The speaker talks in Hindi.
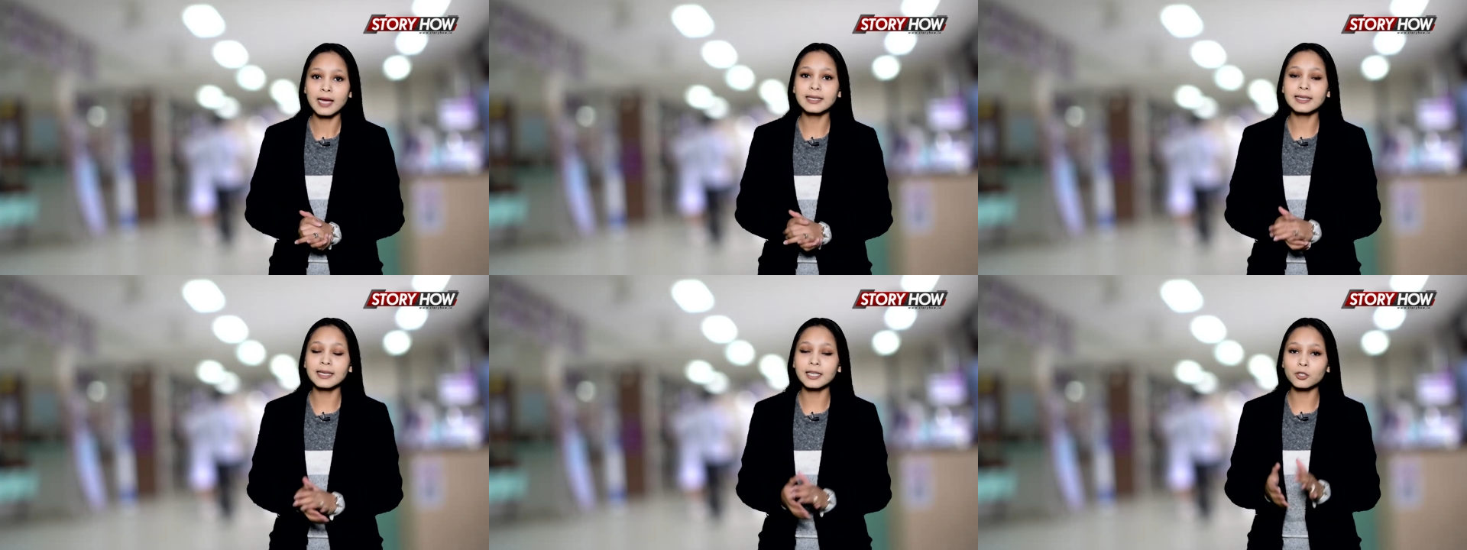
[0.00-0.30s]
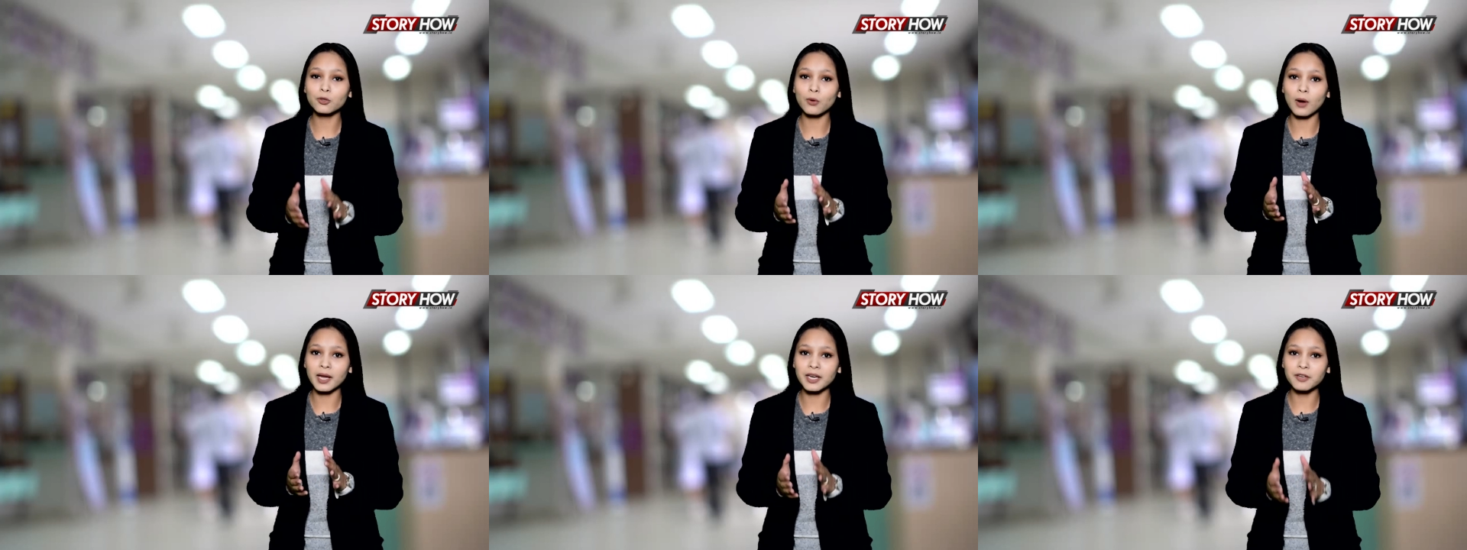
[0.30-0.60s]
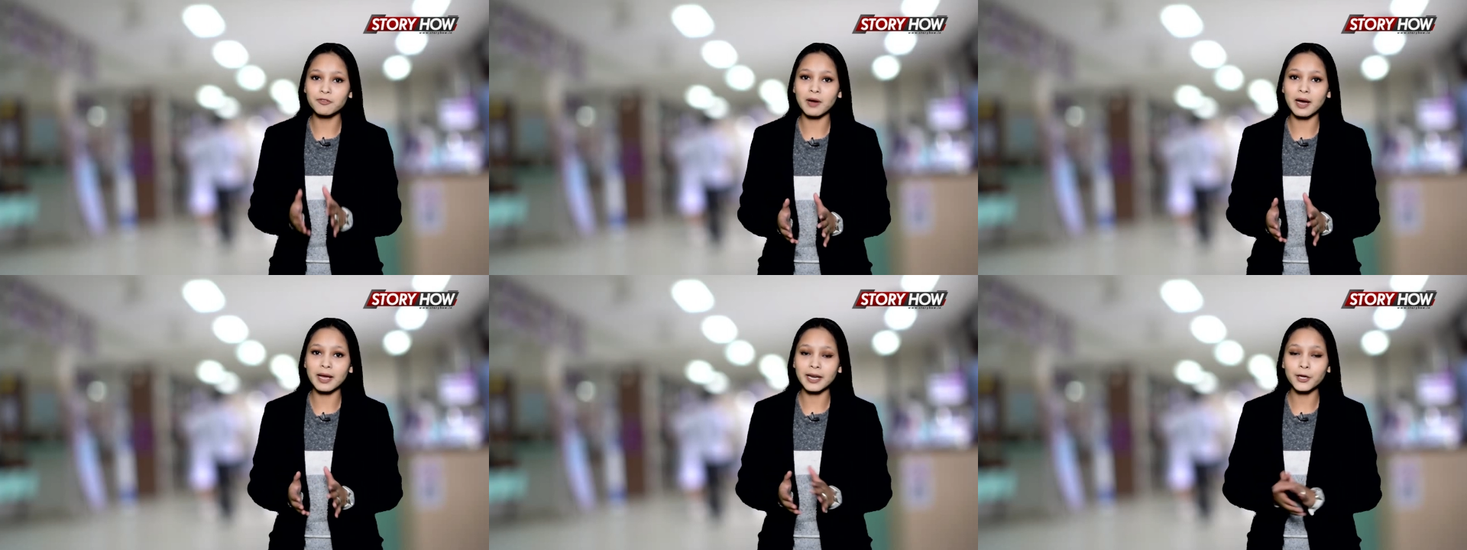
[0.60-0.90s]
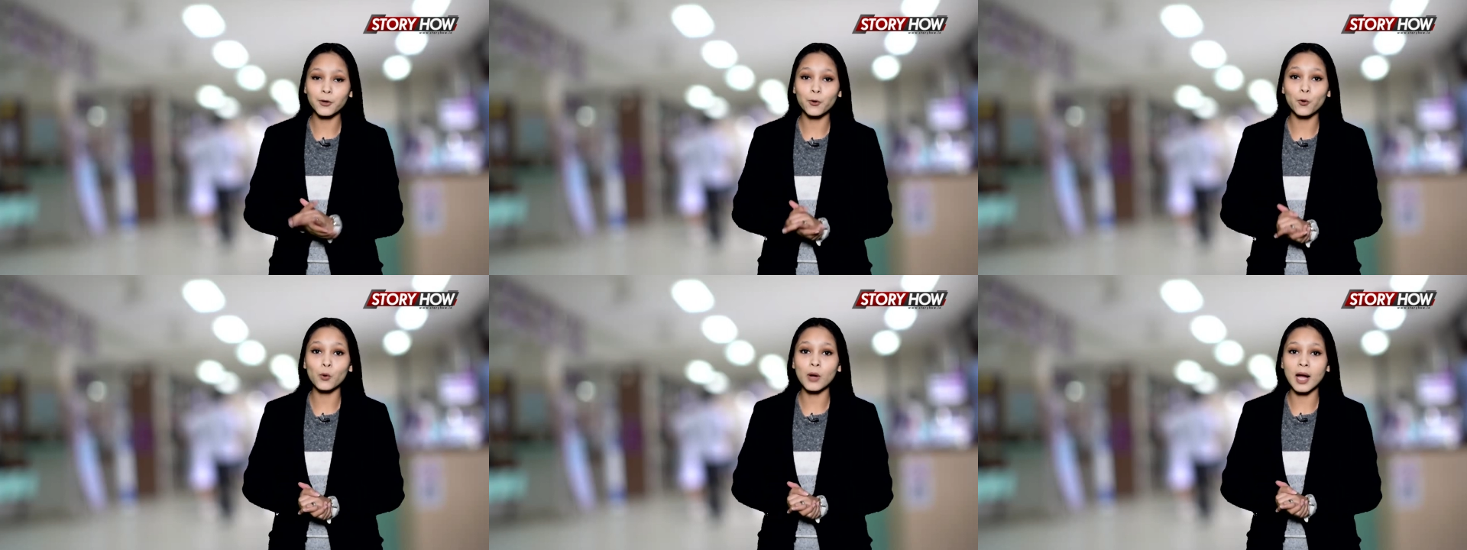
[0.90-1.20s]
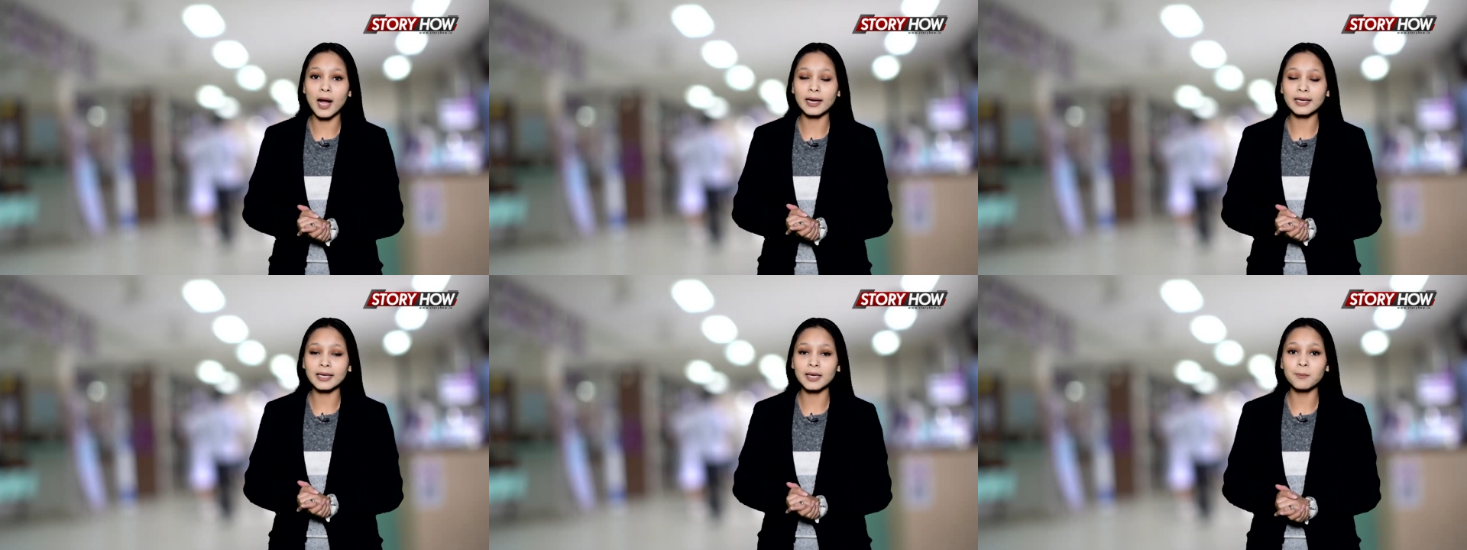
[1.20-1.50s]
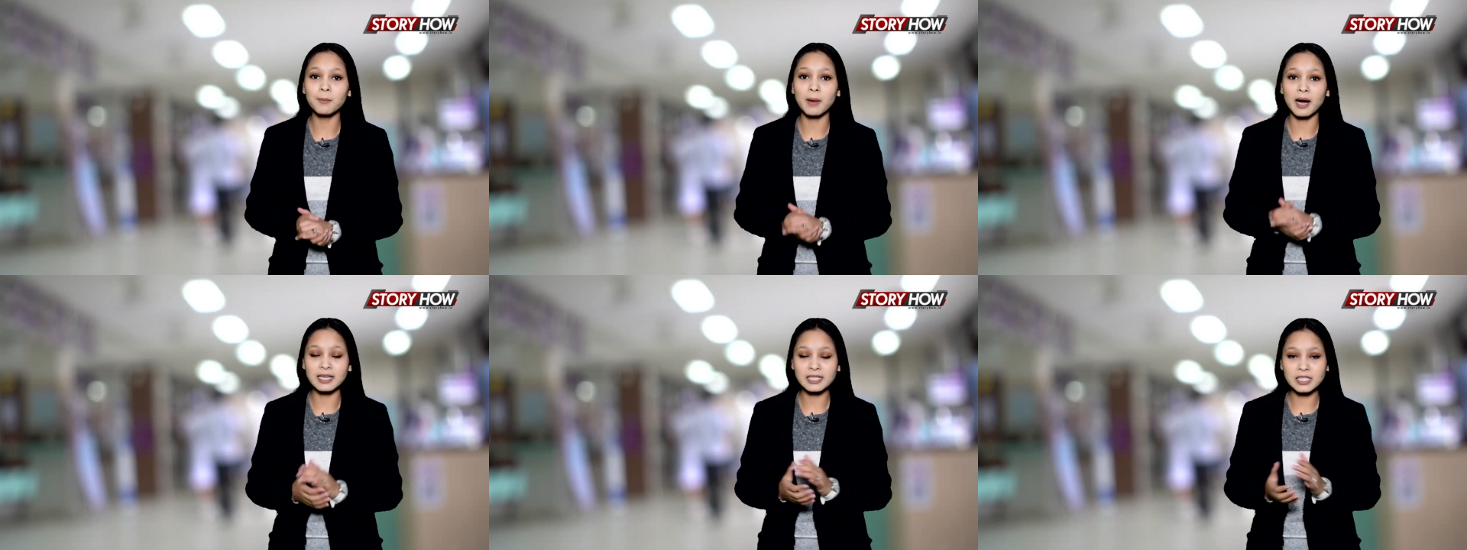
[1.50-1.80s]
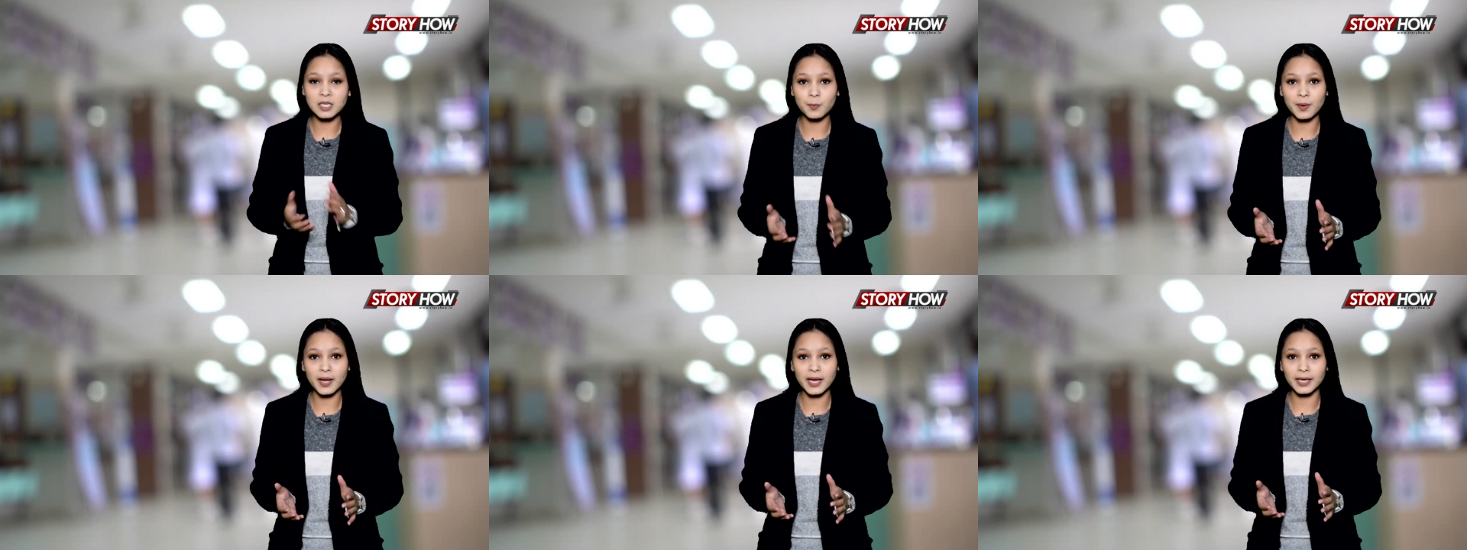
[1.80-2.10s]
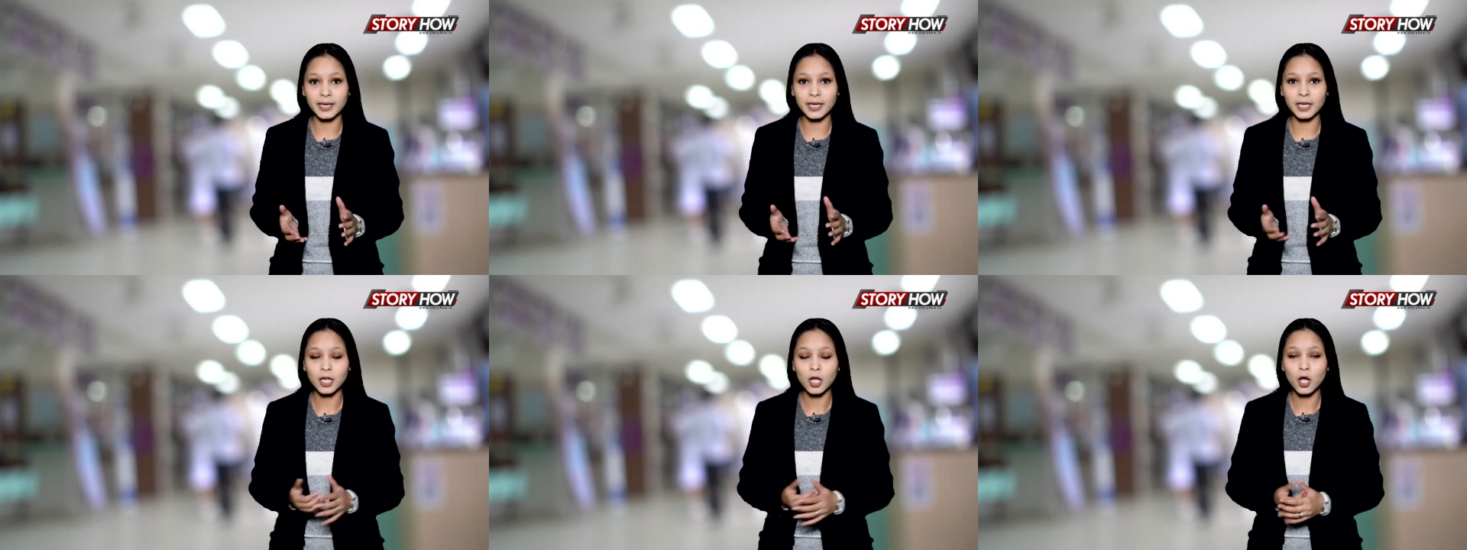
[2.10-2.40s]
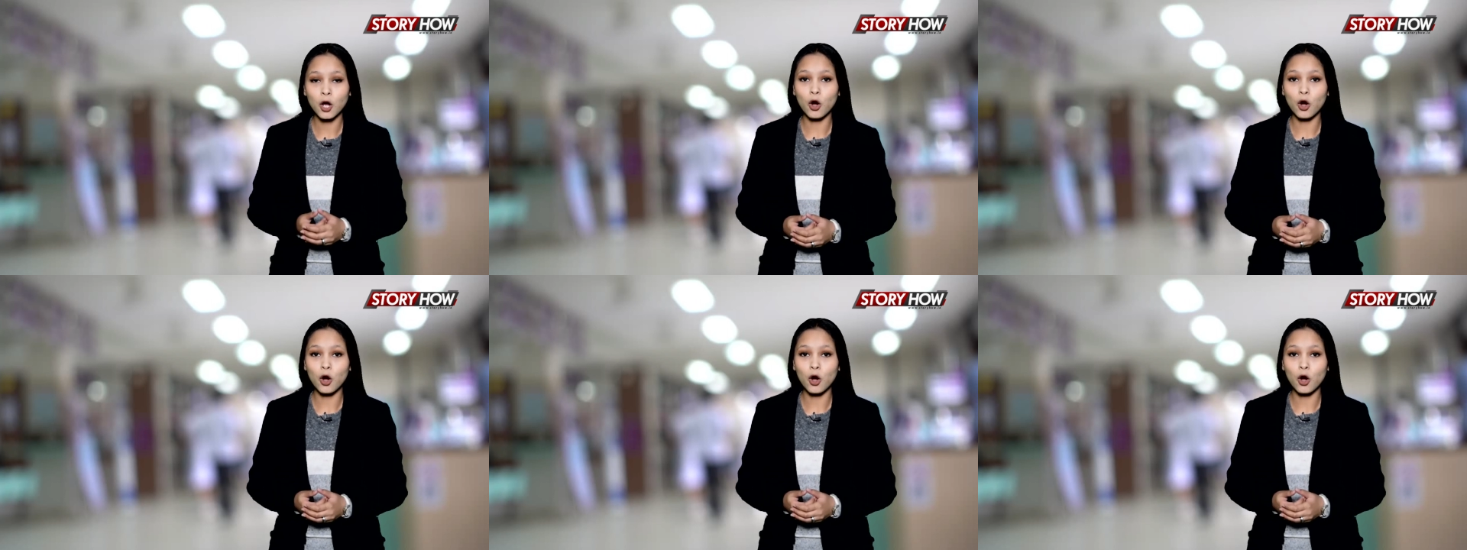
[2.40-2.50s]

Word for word: ये तो अनिवार्य होगा कि मास्क पहने